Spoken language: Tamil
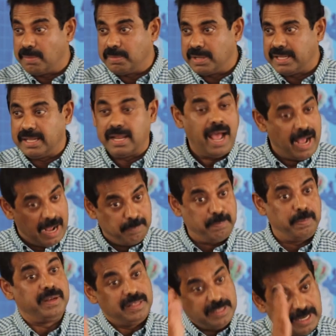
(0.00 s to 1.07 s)
சொல்கிறான் பார்த்தீங்களா
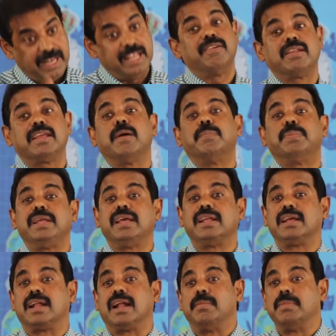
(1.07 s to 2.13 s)
அப்போ இருந்து இன்னைக்கு வரைக்கும் அப்படியே
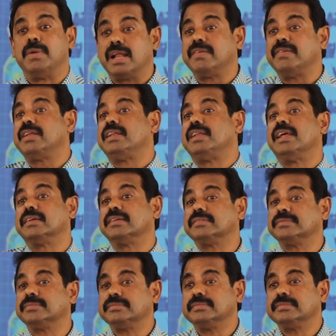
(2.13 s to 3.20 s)
இருக்கிறான் மாறவே இல்லை
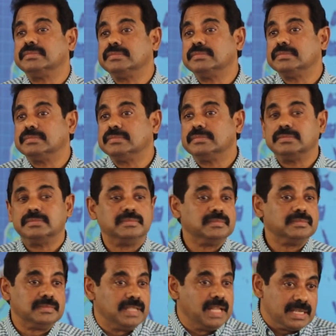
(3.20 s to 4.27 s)

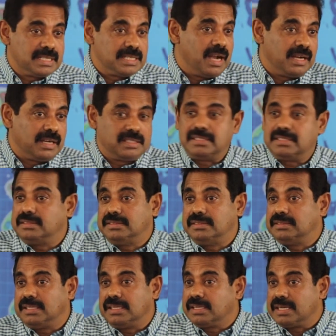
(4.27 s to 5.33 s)
தட்ஸ் நாட்
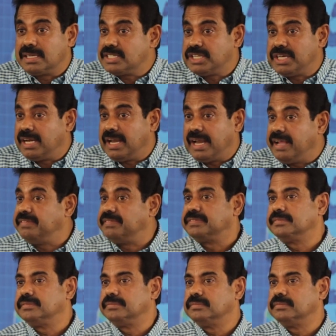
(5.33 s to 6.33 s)
த கிறிஸ்டியன் லைஃப்